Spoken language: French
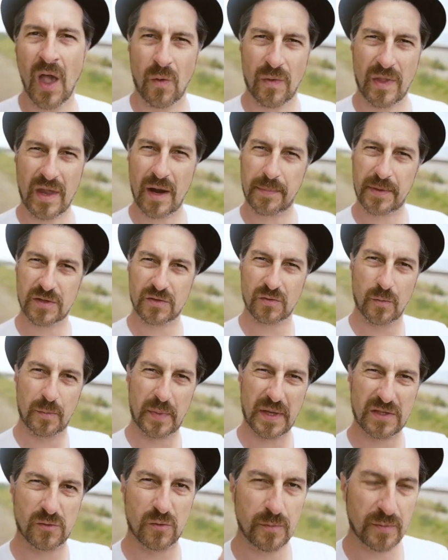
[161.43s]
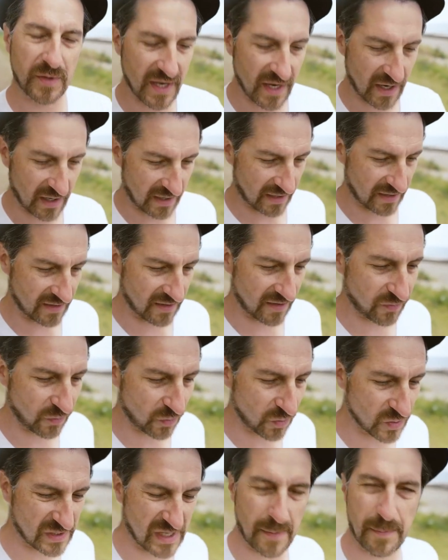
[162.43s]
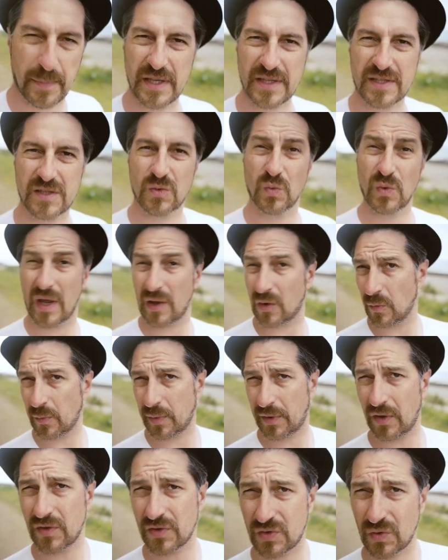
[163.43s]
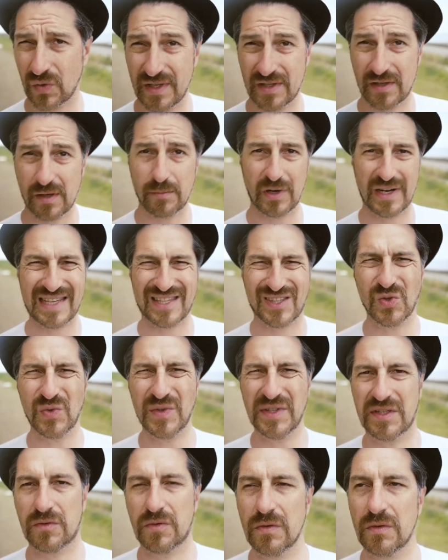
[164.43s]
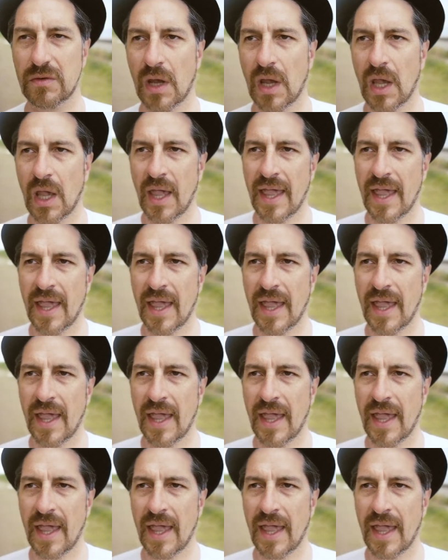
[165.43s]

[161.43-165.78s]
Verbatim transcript: On a l'impression de ne pas subir la névrose, la pression, l'incompréhension, l'isolement, la solitude